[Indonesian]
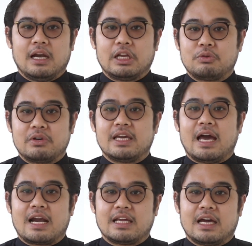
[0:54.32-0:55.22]
Liturgi
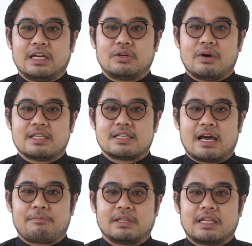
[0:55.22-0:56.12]
harian doa
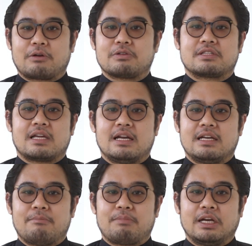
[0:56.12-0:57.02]
jelang
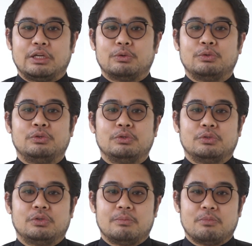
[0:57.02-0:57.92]
Pentakosta dapat diunduh